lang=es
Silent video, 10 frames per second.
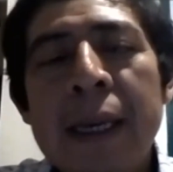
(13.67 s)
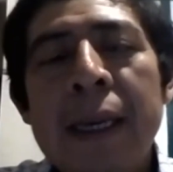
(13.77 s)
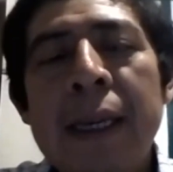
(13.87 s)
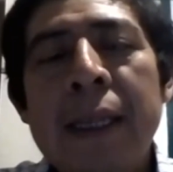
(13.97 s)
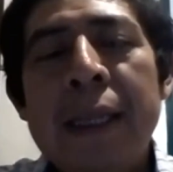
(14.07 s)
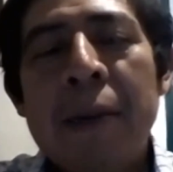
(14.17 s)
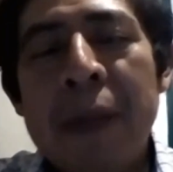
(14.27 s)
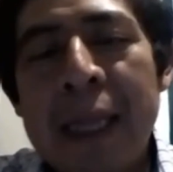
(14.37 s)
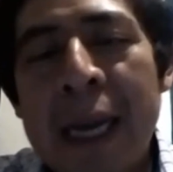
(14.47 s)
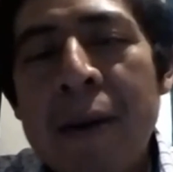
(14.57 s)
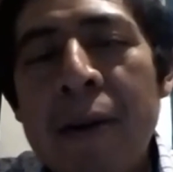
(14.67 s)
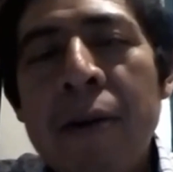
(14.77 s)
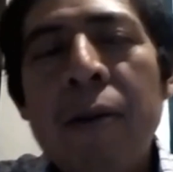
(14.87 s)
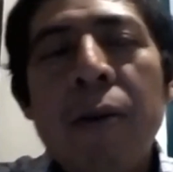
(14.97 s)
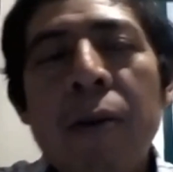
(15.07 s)

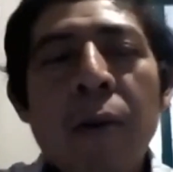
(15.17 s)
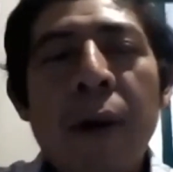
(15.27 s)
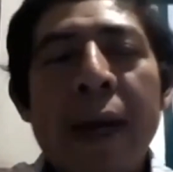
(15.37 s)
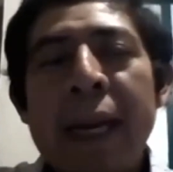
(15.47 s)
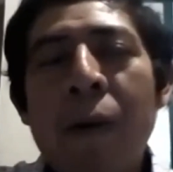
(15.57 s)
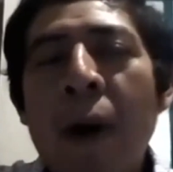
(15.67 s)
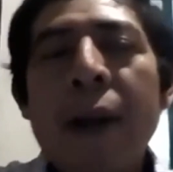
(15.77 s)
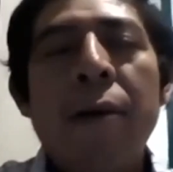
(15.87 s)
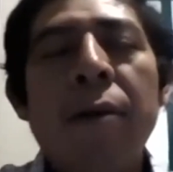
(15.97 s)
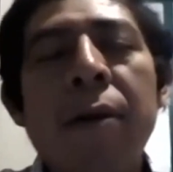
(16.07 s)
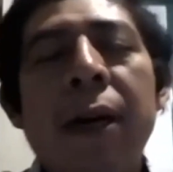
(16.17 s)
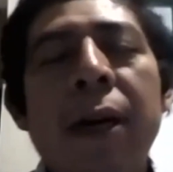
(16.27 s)
interpretarlo o adecuarlo